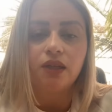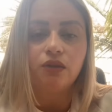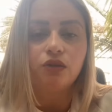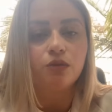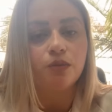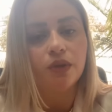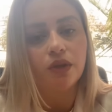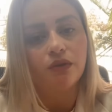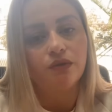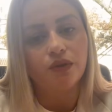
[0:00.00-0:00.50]
e
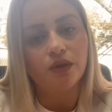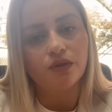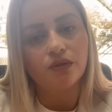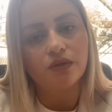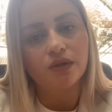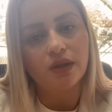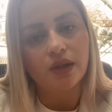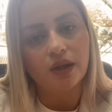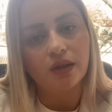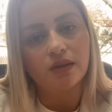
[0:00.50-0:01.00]
os
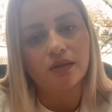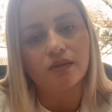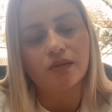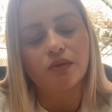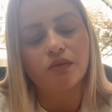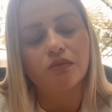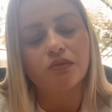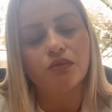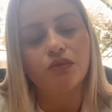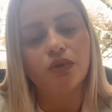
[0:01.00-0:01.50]
benefícios delas
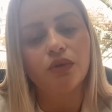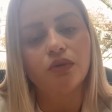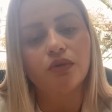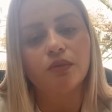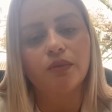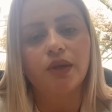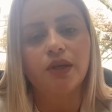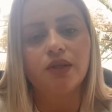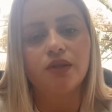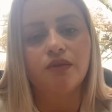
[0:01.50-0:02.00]
são
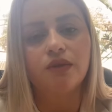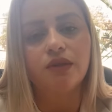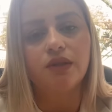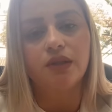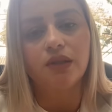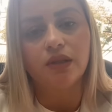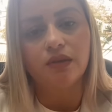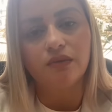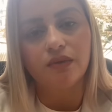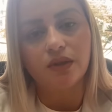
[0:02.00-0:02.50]
muito mais
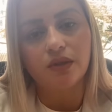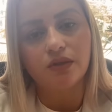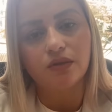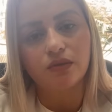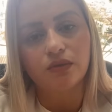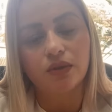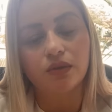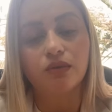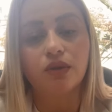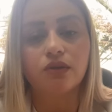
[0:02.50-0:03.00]
visíveis
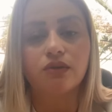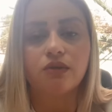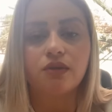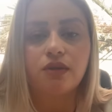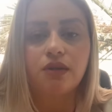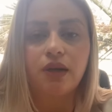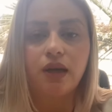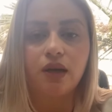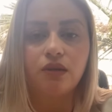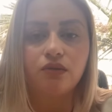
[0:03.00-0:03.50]
quando
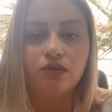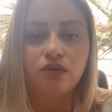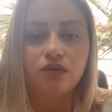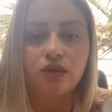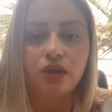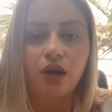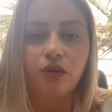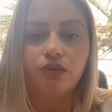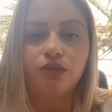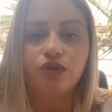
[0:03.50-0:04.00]

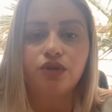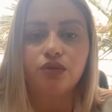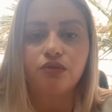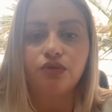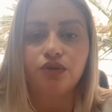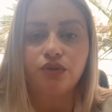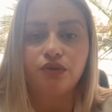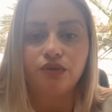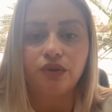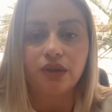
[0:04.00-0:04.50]
associados a um
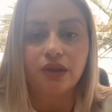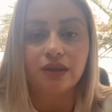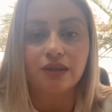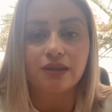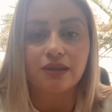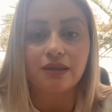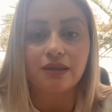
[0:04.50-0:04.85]
estilo de vida